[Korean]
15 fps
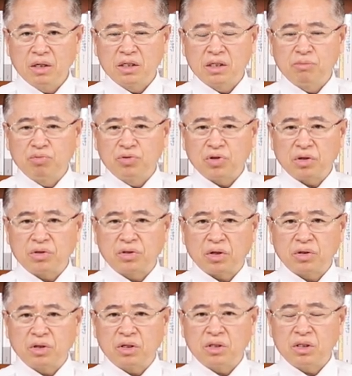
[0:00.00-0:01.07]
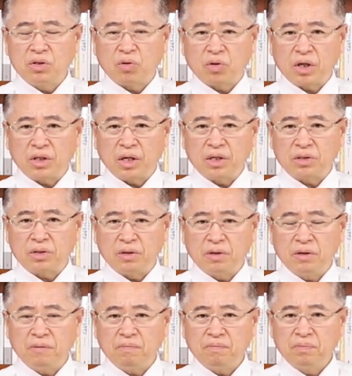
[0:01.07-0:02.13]
그 부정선거 의혹에
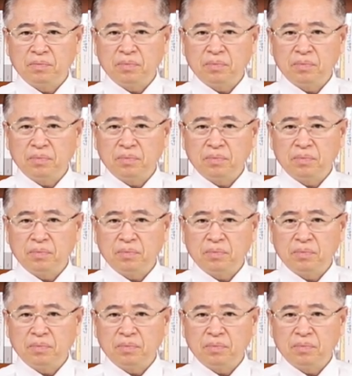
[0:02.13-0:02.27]
대해서